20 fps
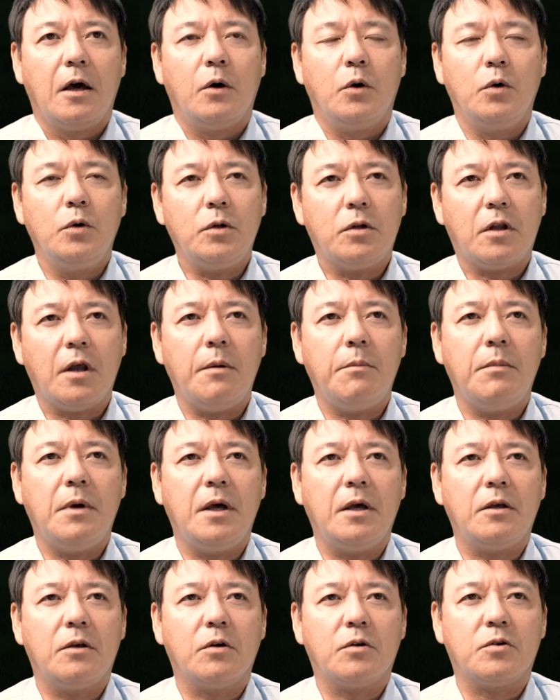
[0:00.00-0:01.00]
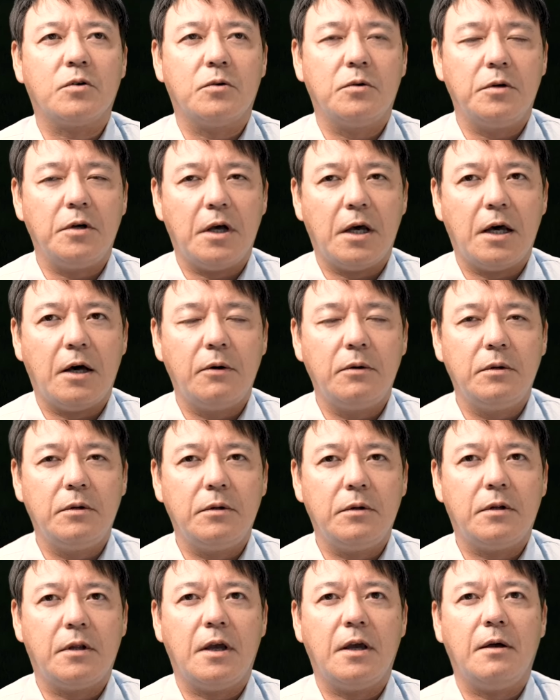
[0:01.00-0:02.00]
運転免許証や
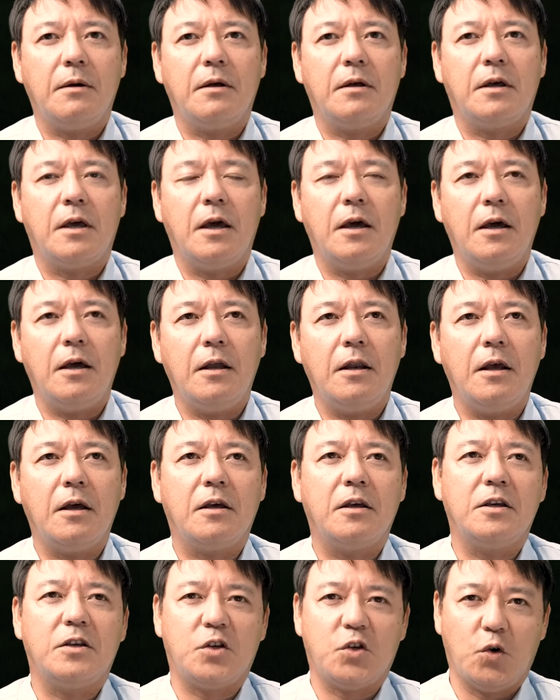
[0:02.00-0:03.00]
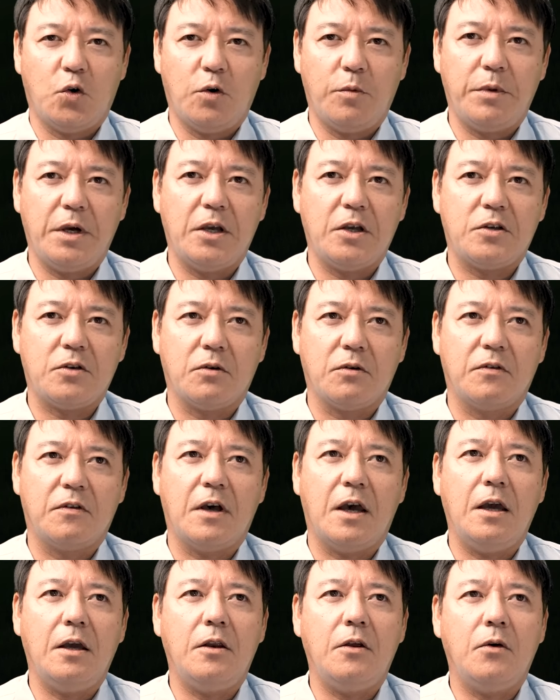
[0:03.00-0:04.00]
運転経歴証明書、
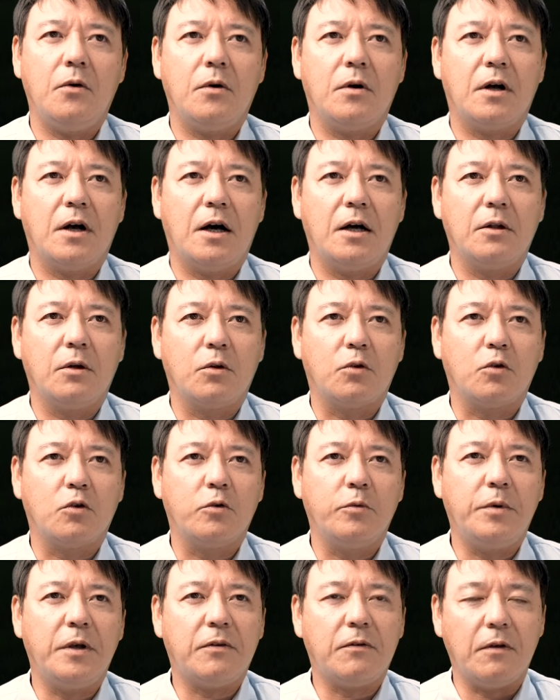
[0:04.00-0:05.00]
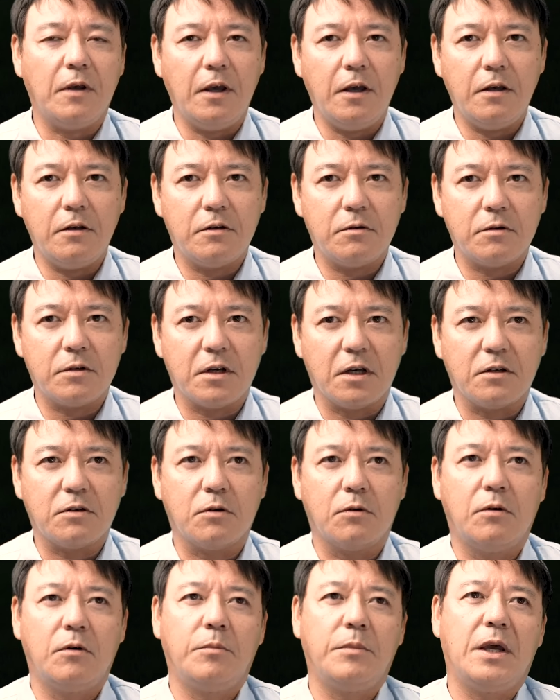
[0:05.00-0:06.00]
在留カード、特別永住者
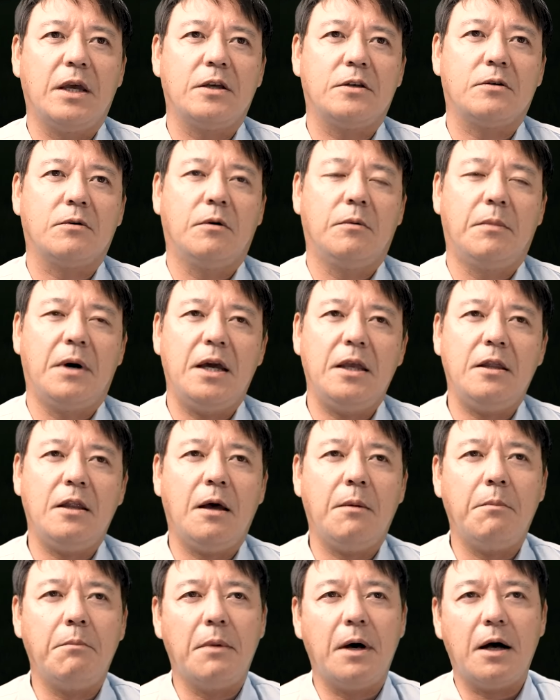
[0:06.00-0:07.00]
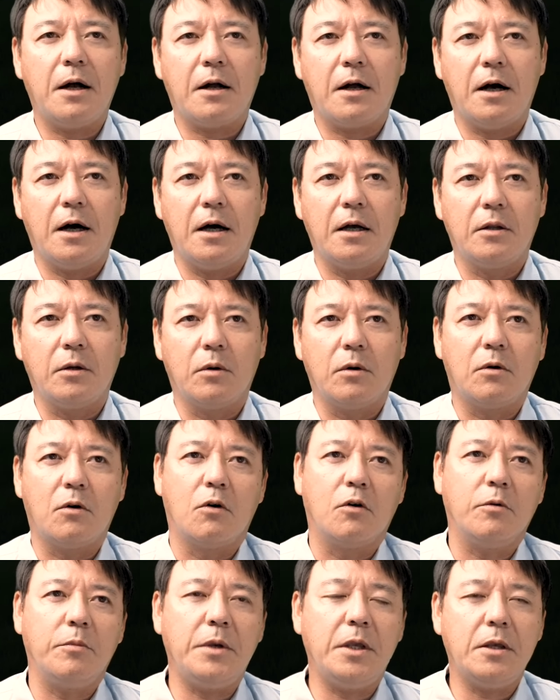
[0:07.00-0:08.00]
証明書、マイナンバーカード、
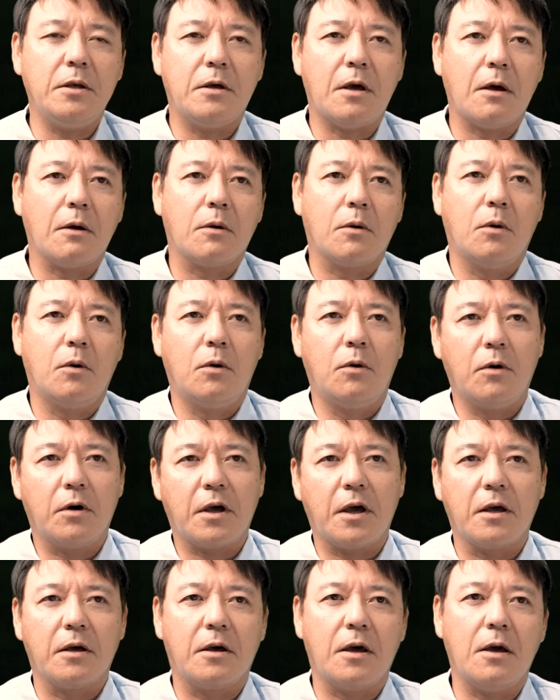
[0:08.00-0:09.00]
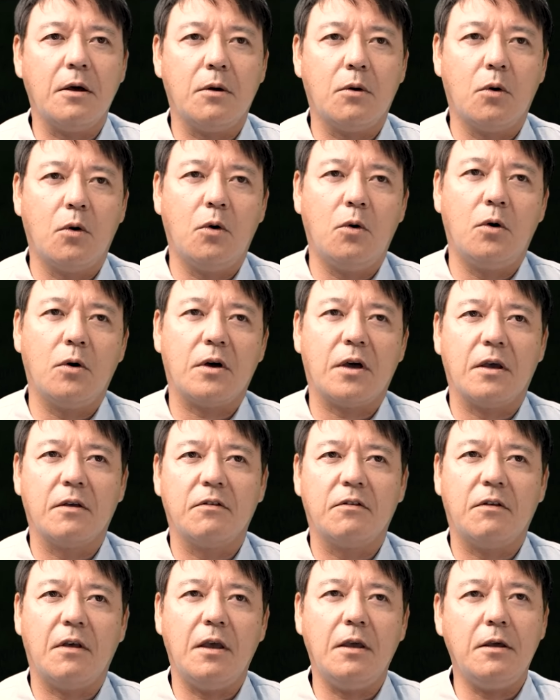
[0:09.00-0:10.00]
国民健康保険、健康保
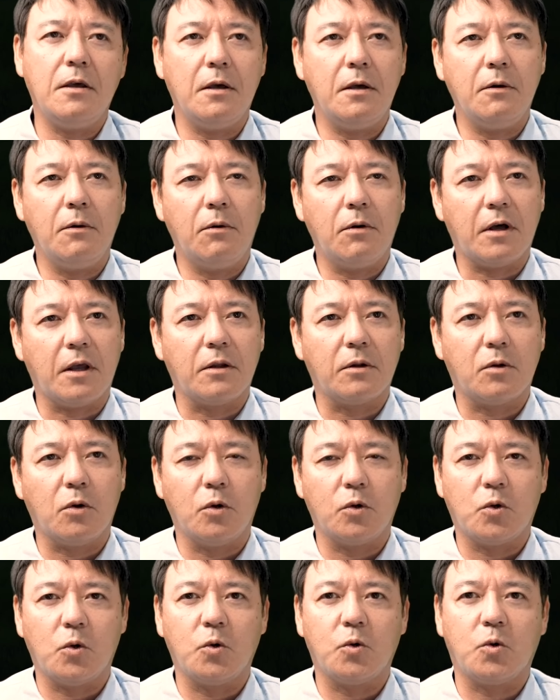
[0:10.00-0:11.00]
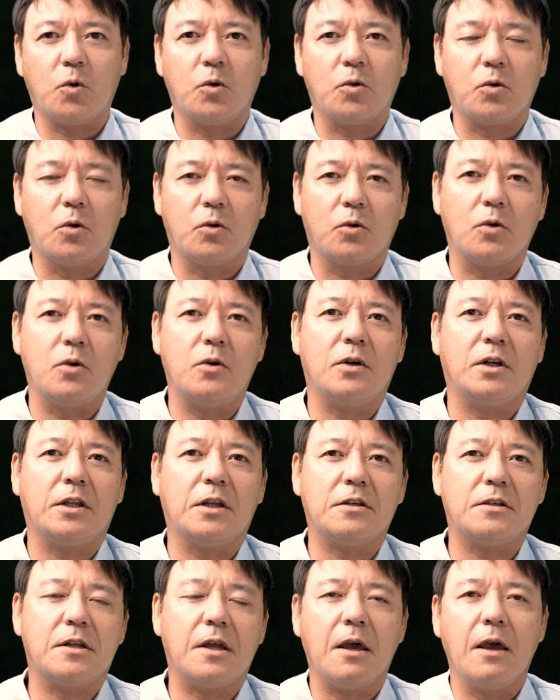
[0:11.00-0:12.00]
険、船員保険等々等々という
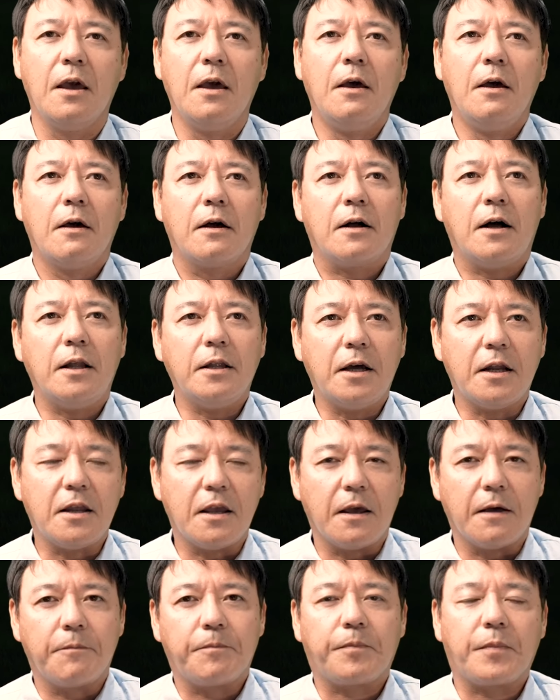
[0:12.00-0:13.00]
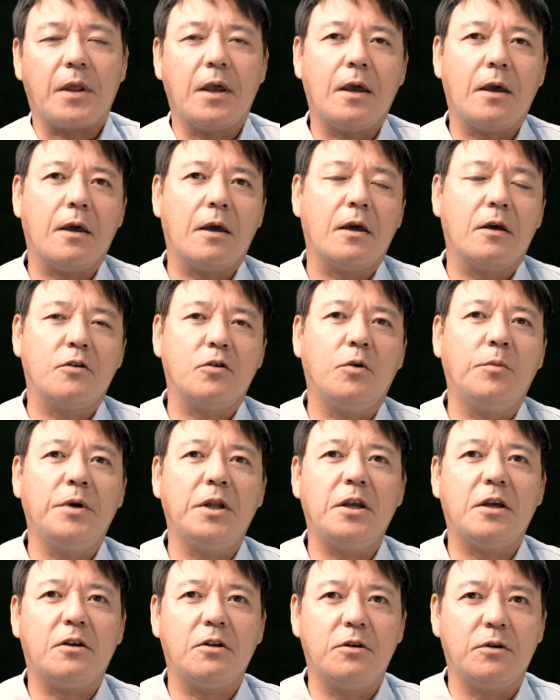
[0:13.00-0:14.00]
形でかなりえー、証
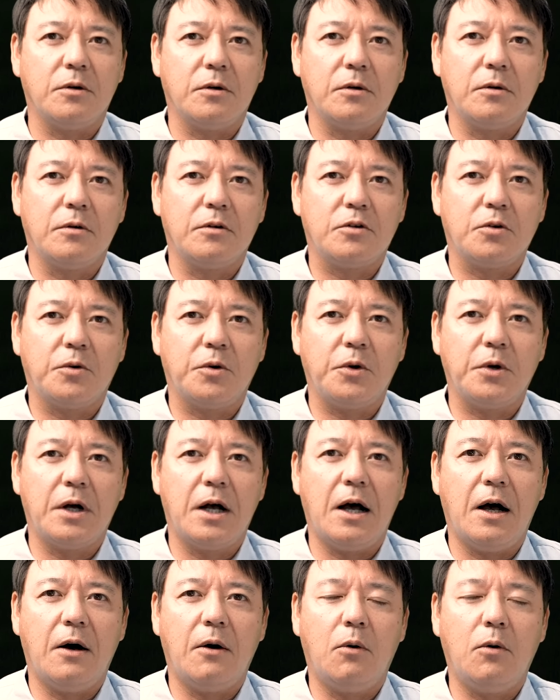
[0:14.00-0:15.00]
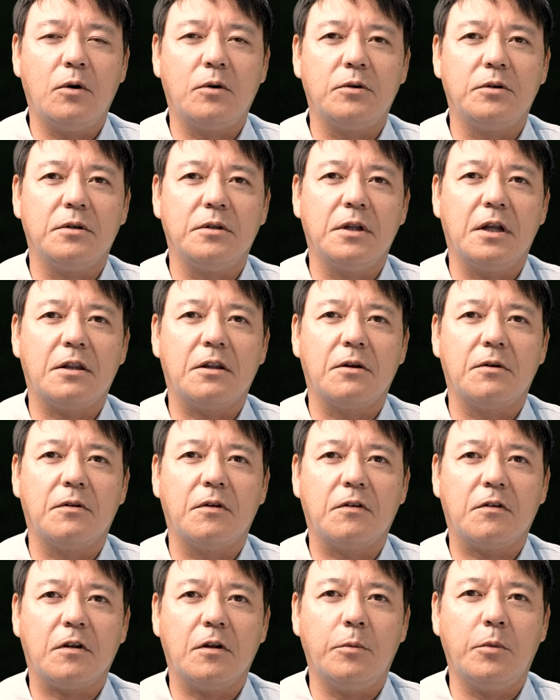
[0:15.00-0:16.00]
明できる書類が多くなってるん
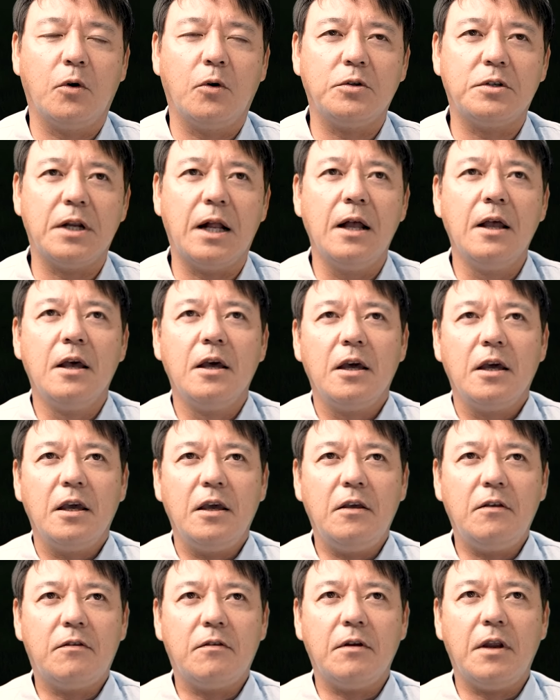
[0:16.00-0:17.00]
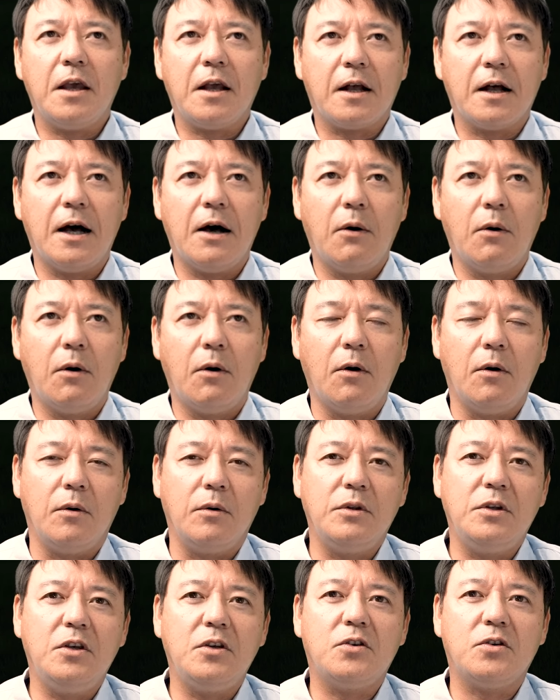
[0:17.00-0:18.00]
ですけども、こちら、いずれかを
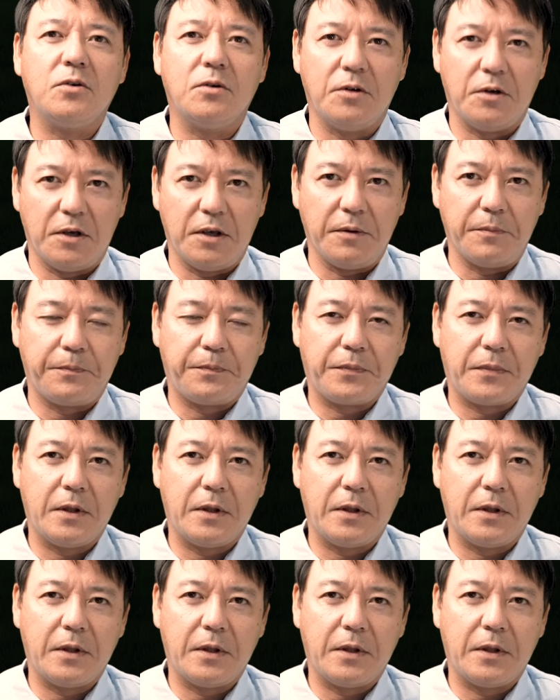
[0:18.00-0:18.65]
2種類、